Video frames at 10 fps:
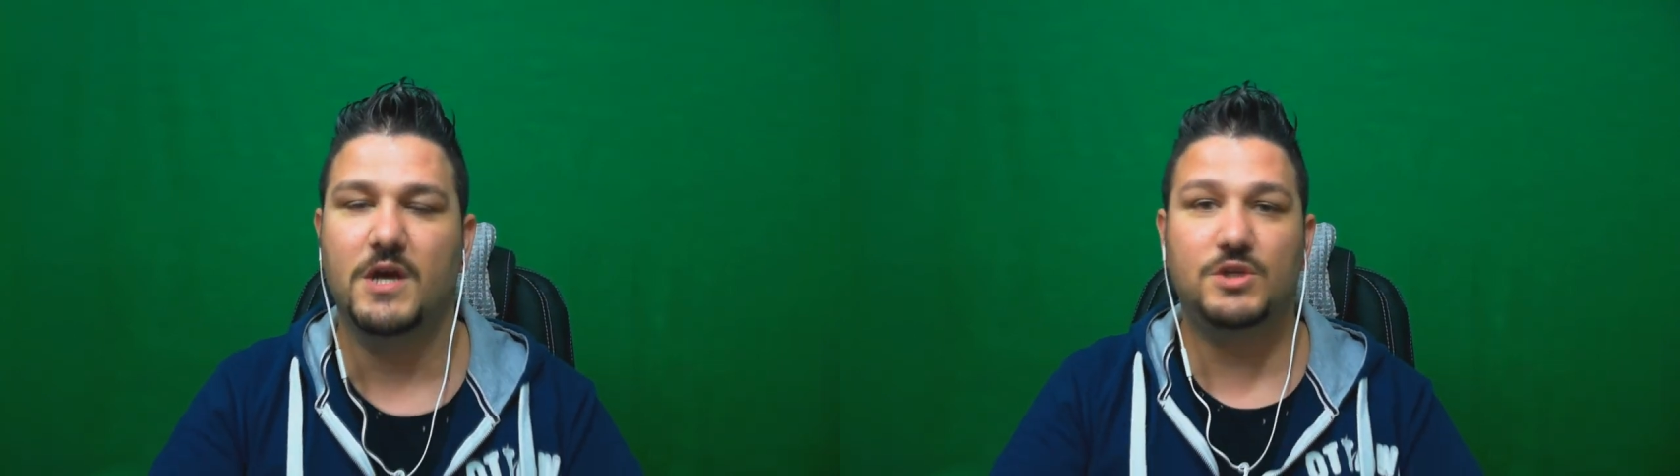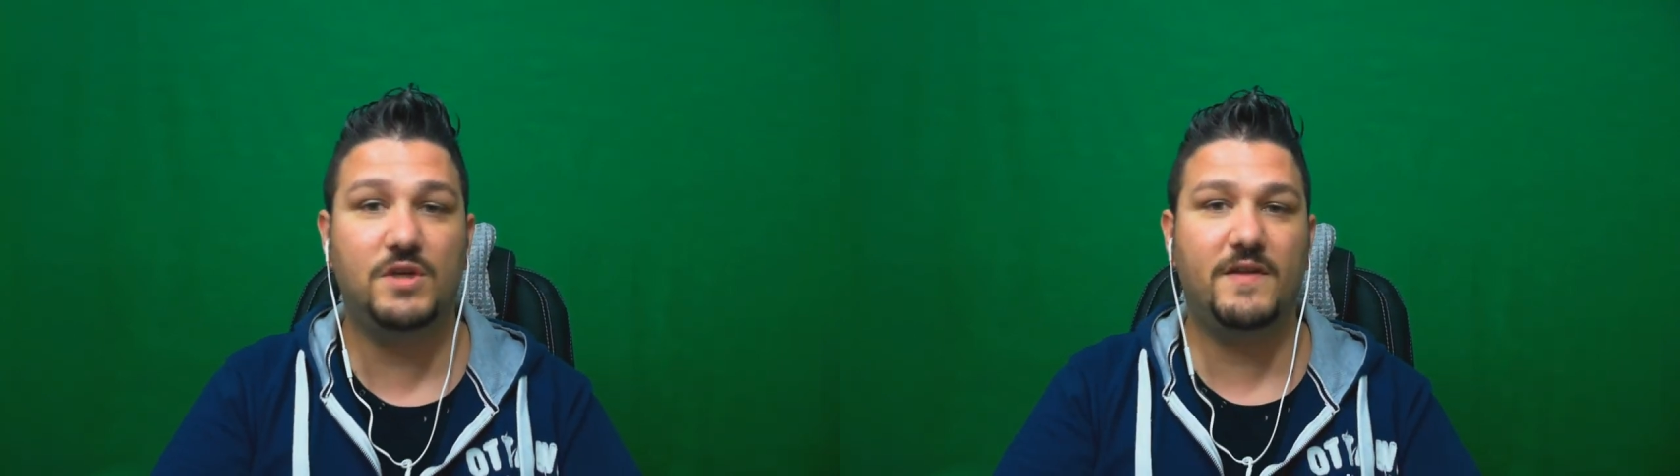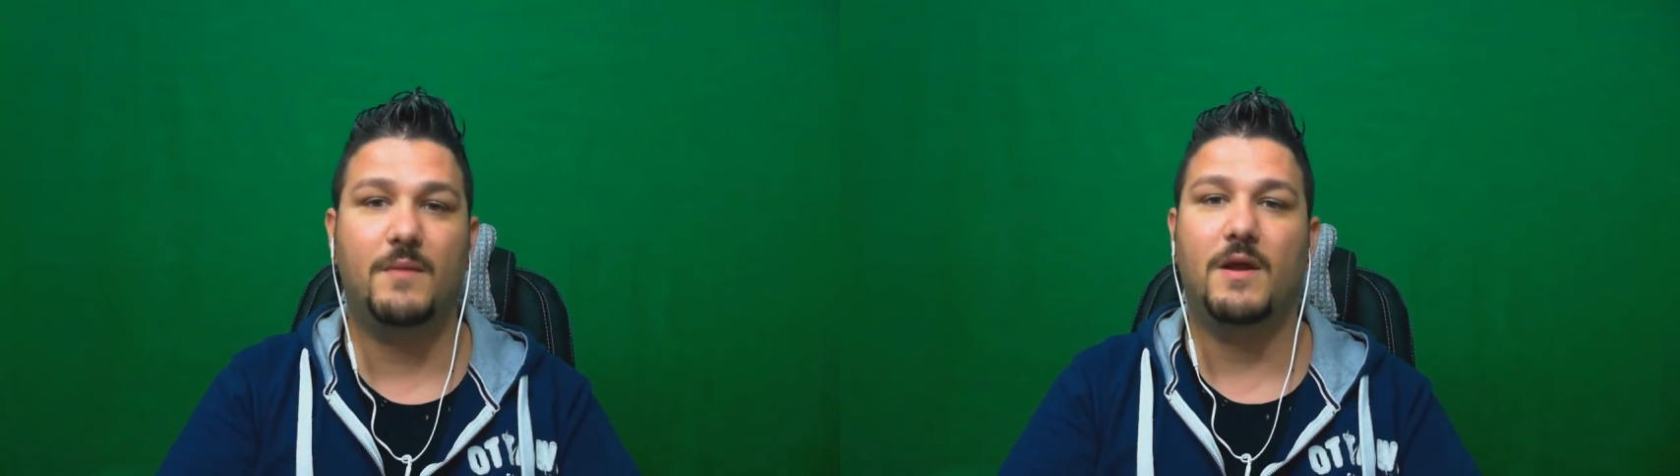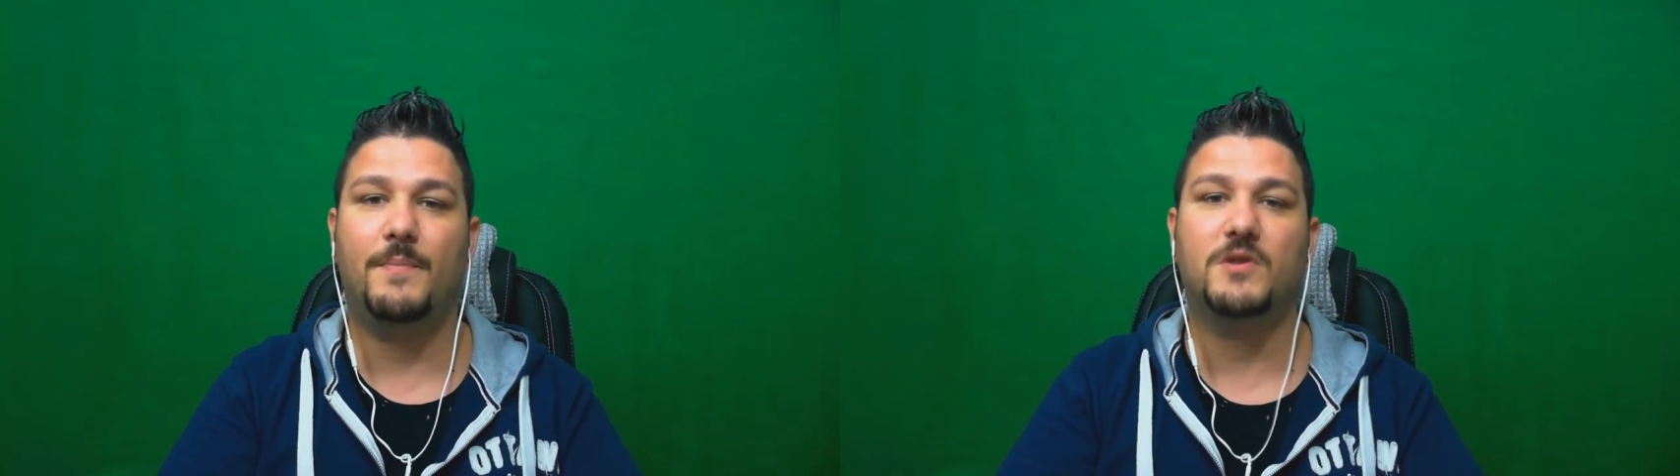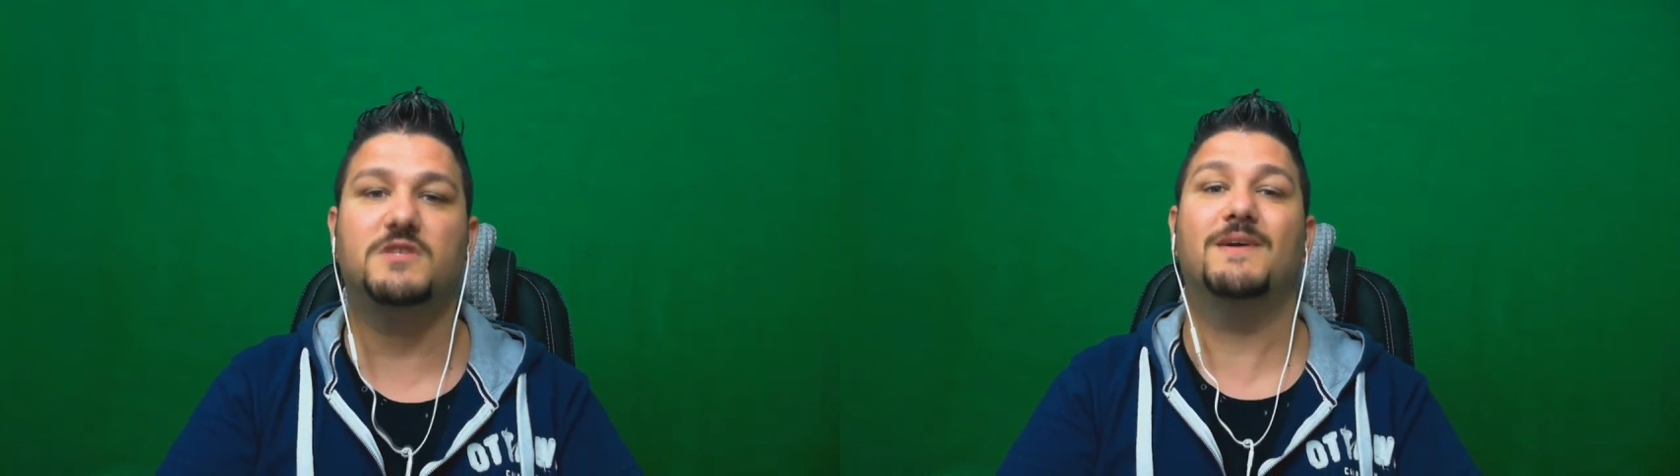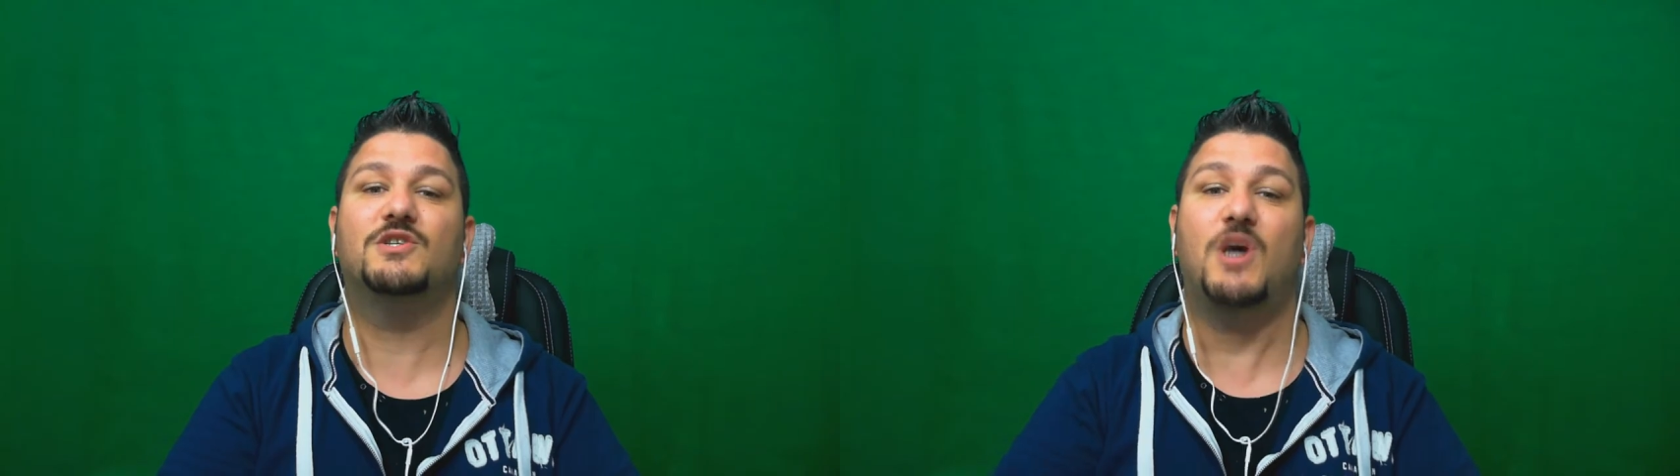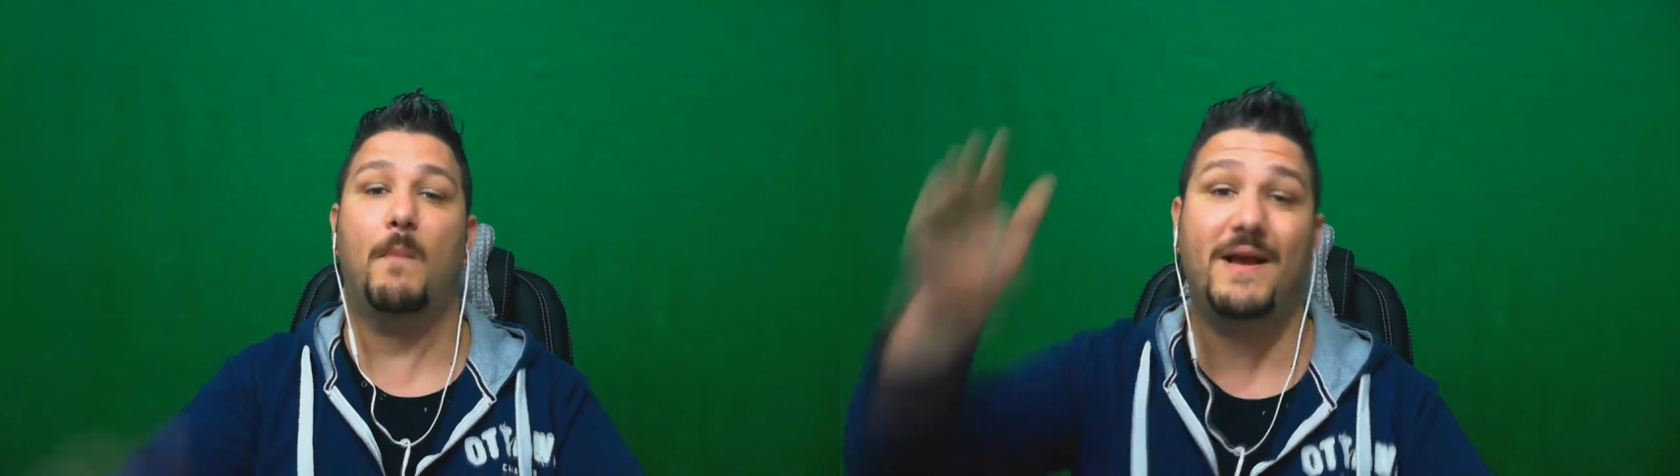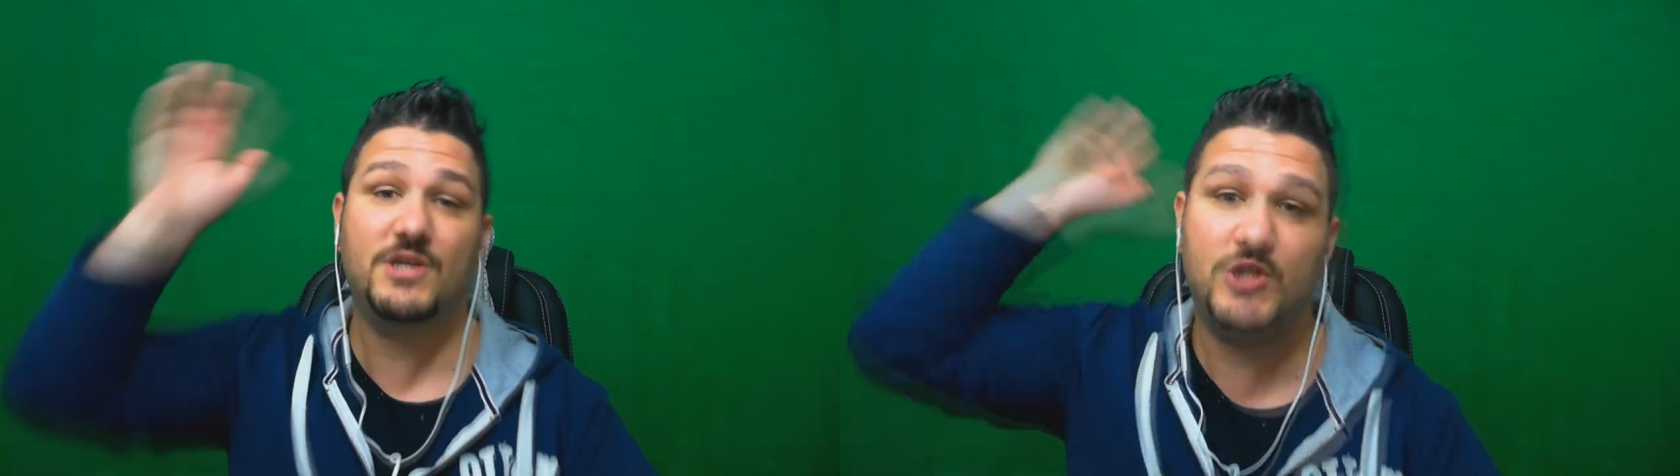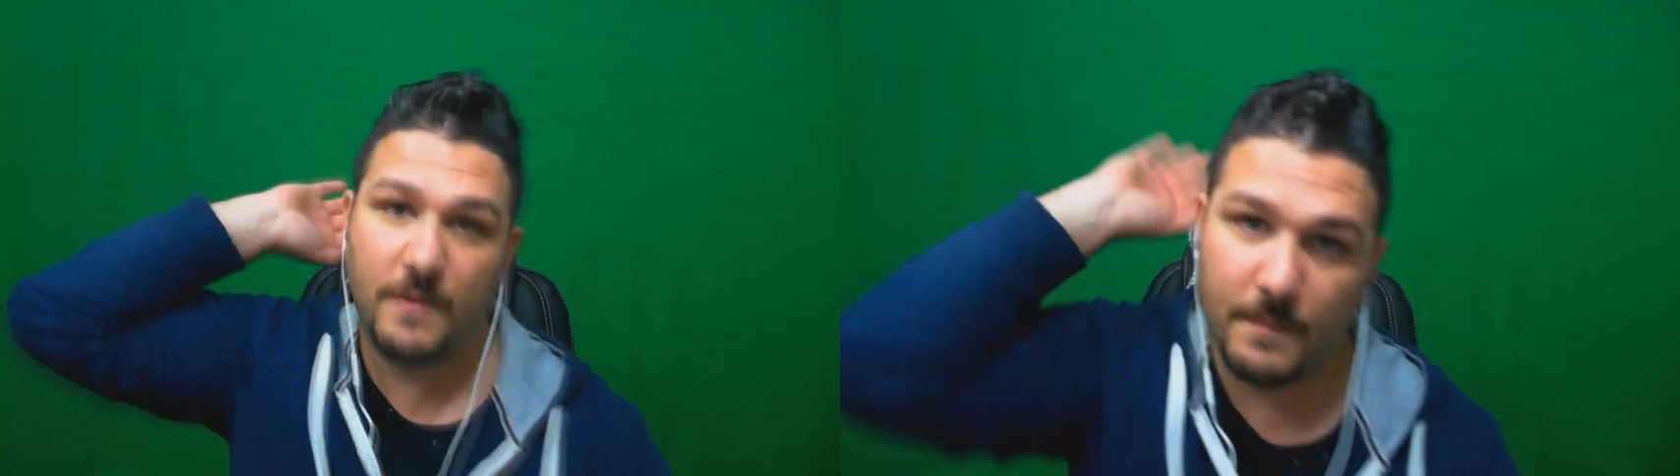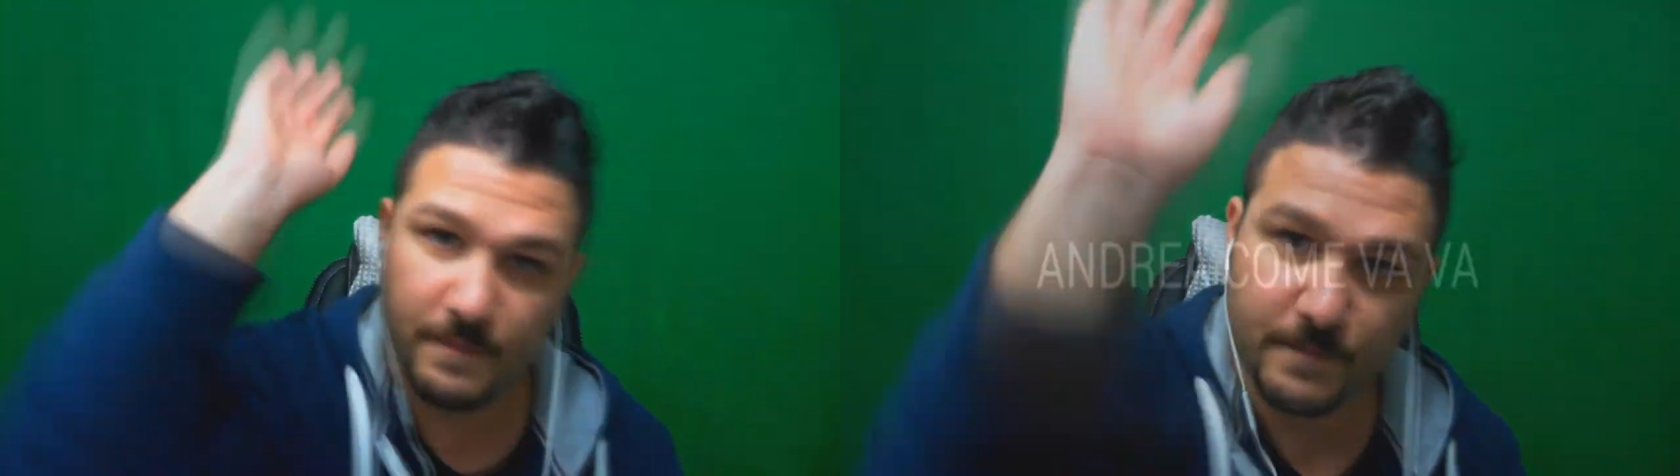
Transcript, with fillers: Ci vediamo alla prossima, ciao Beggi!